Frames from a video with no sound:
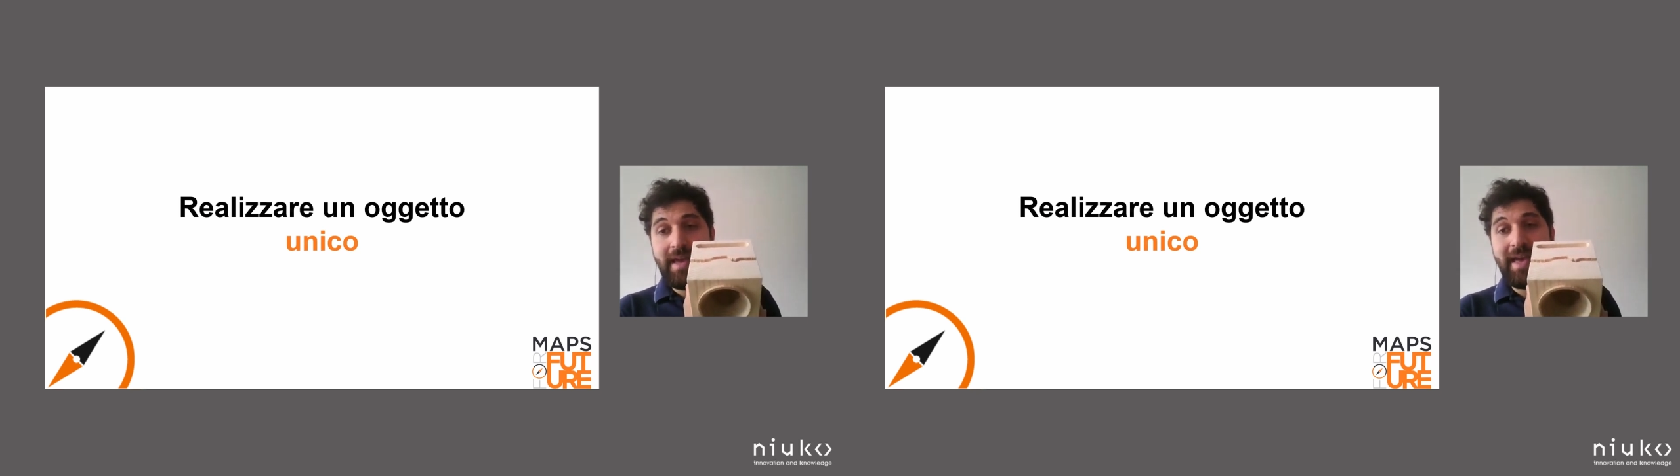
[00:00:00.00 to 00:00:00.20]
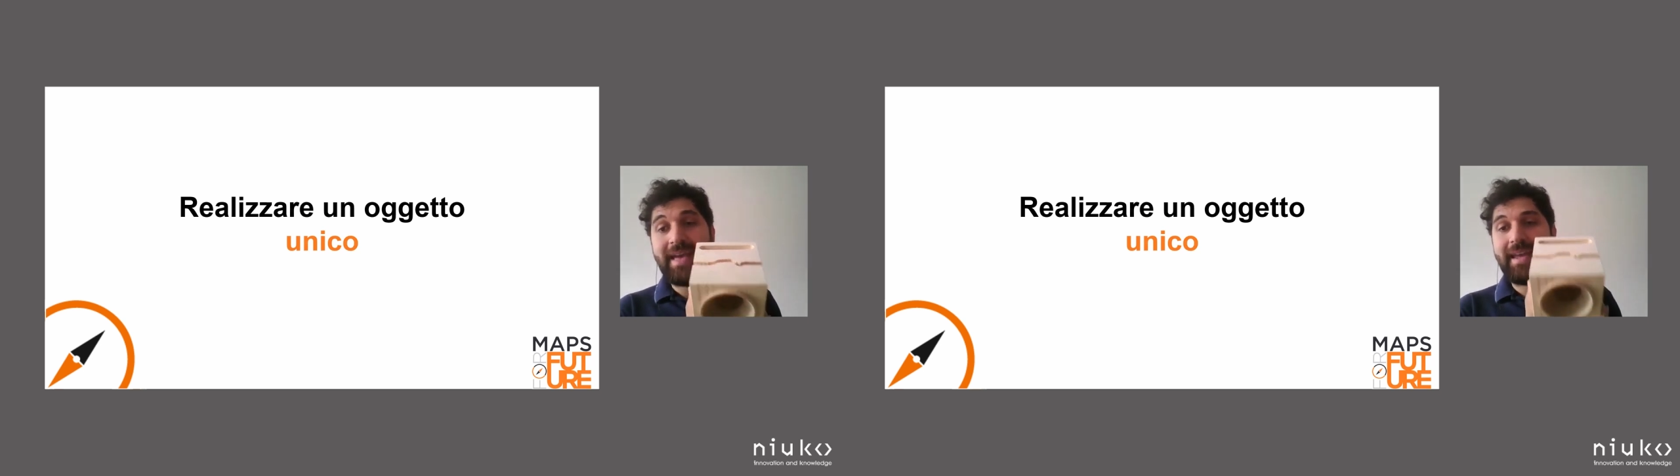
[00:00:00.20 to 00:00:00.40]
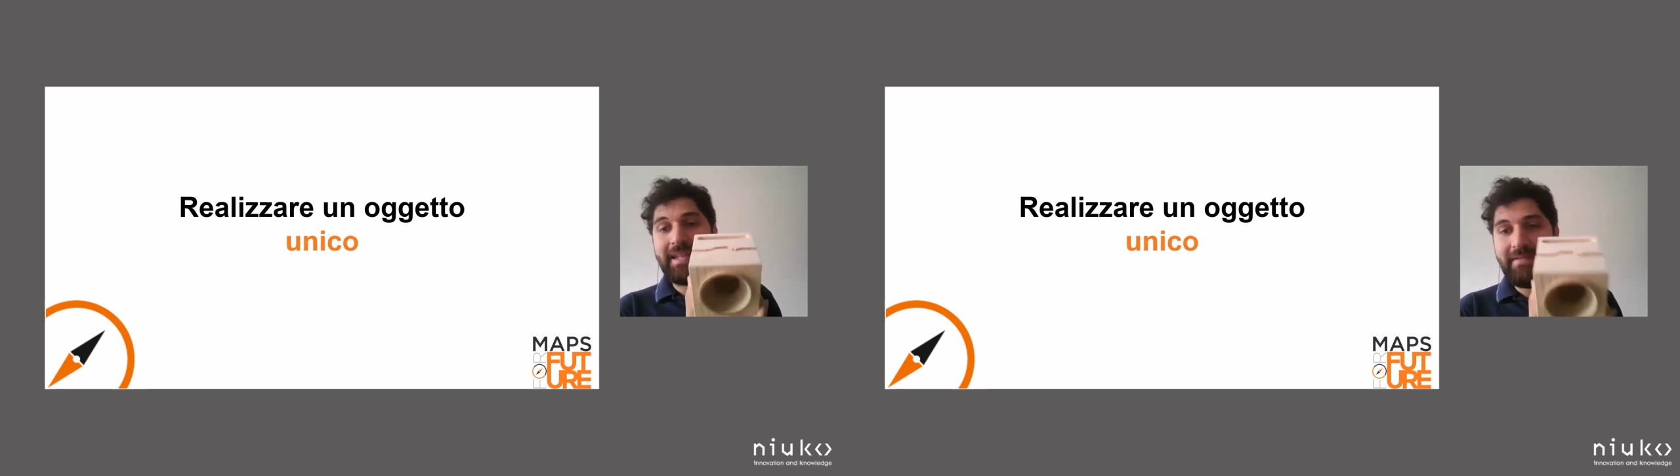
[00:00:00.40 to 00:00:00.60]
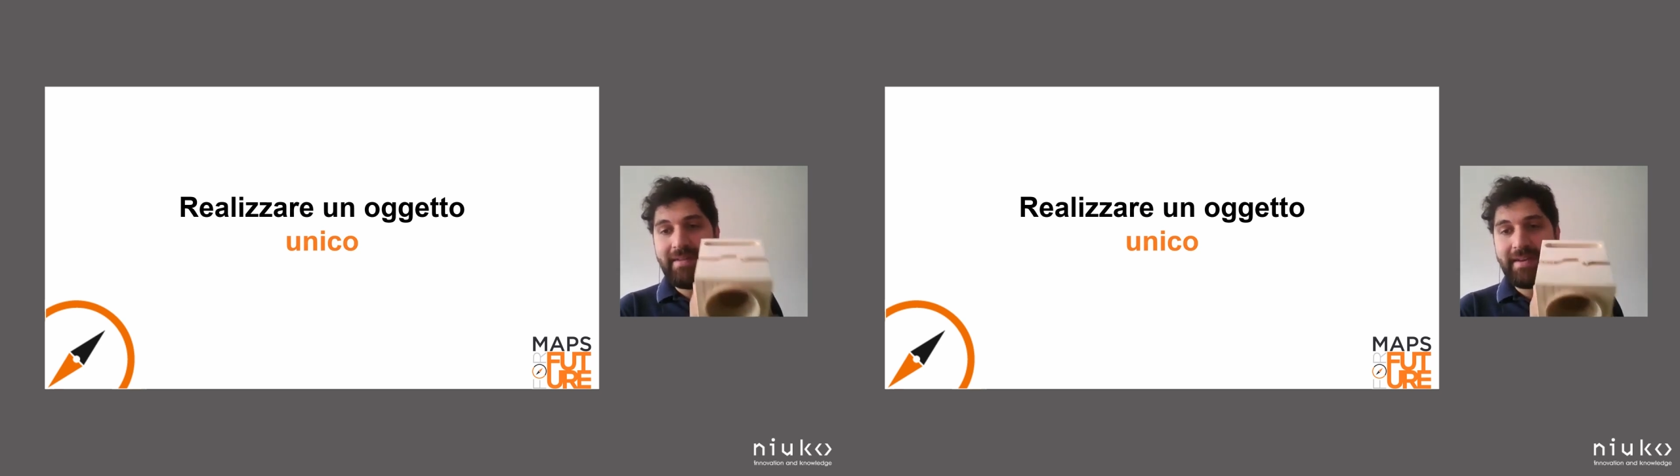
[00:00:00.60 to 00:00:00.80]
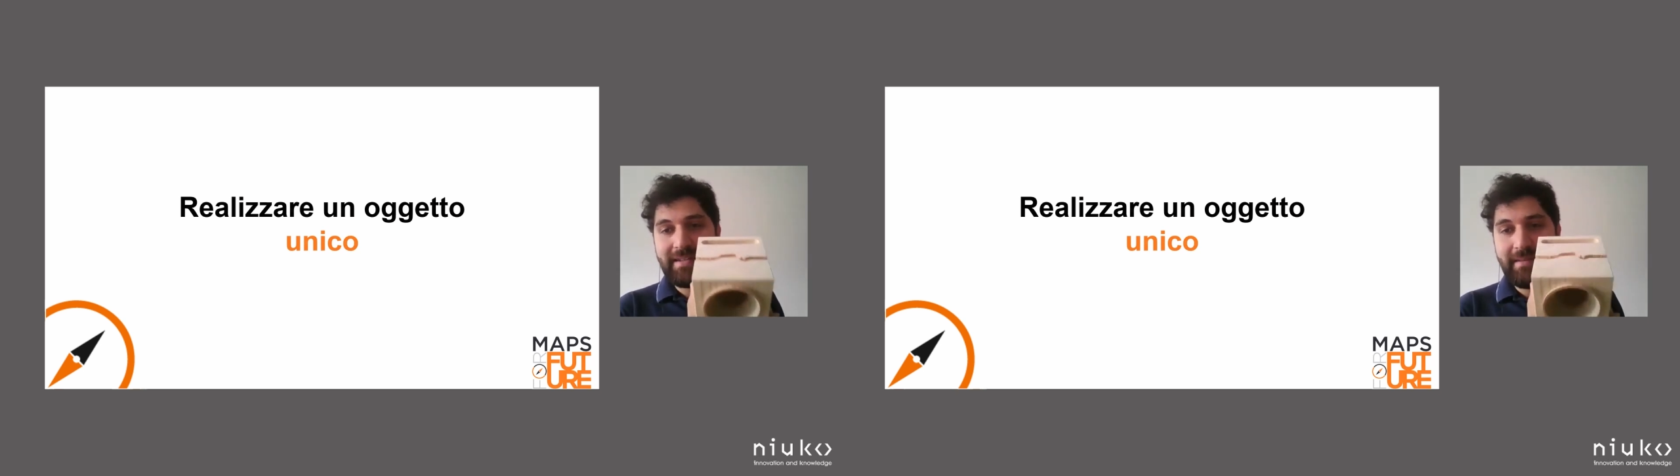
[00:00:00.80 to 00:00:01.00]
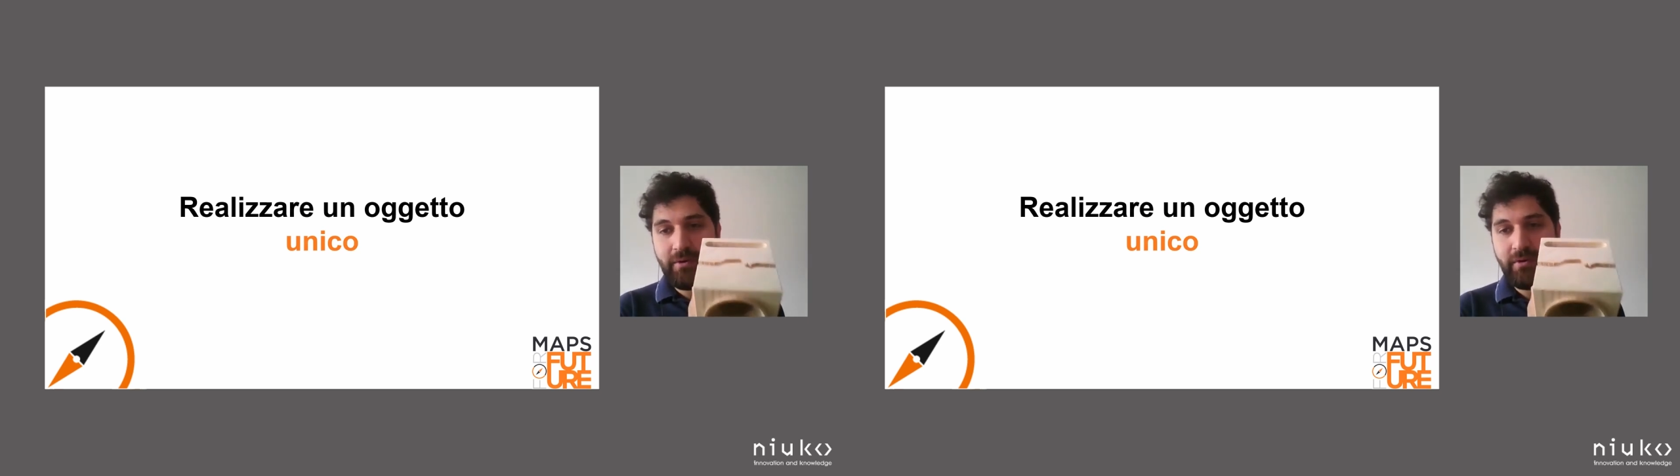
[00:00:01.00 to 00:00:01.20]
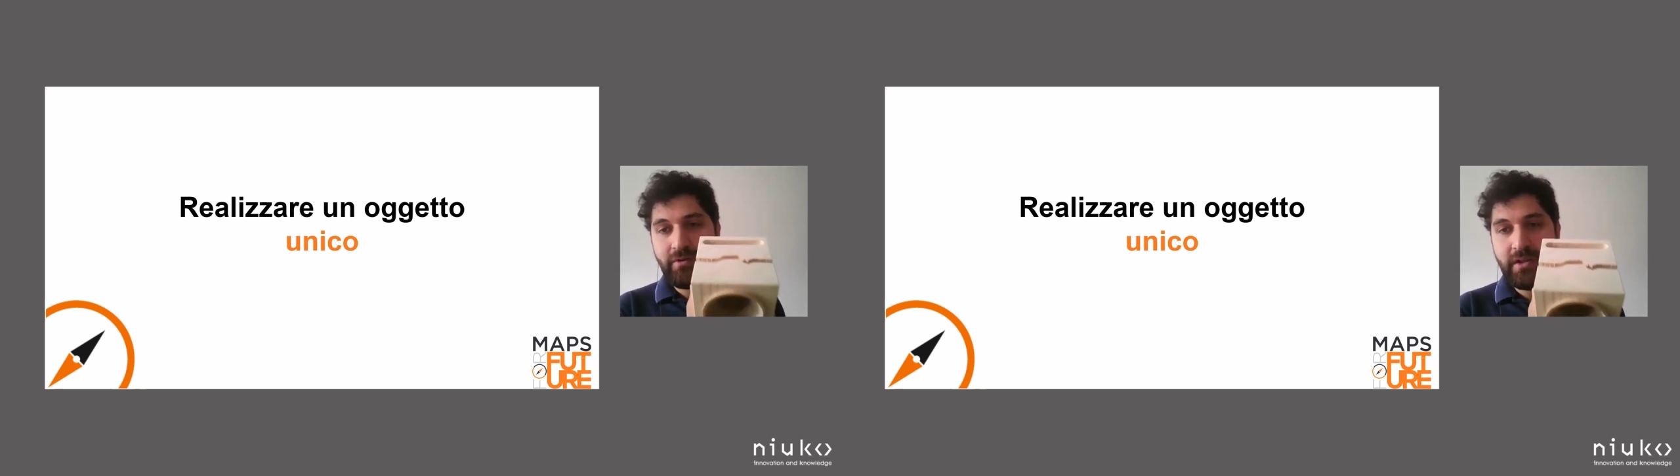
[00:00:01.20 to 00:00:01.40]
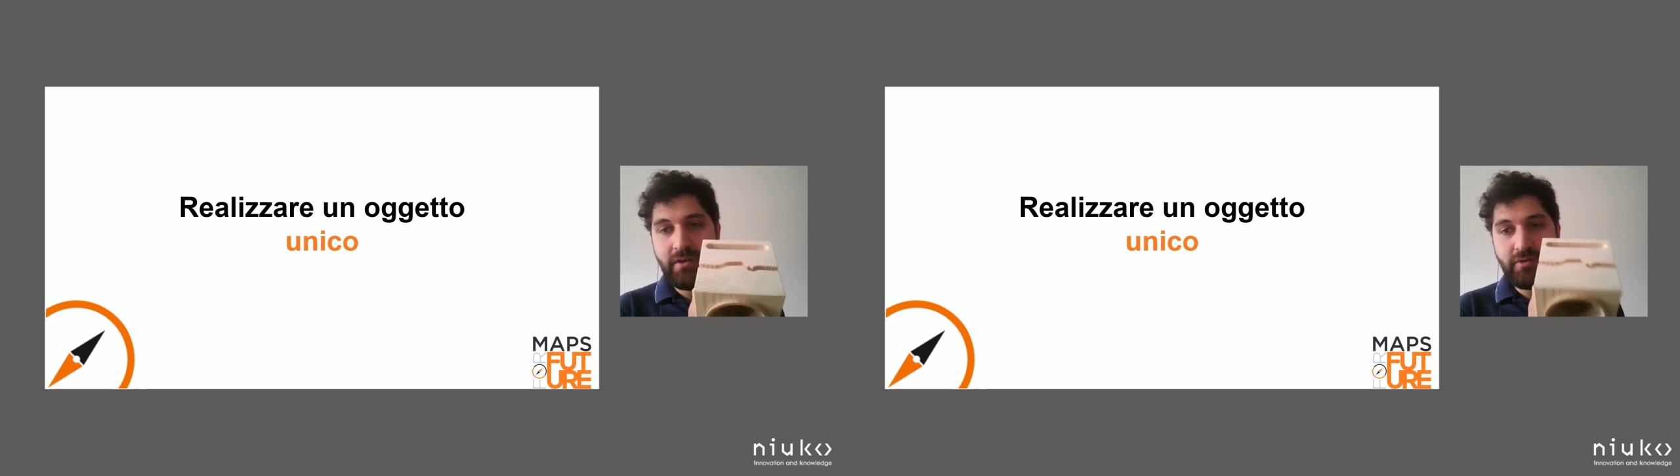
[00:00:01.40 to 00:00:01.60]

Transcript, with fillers: e che è diversa per ogni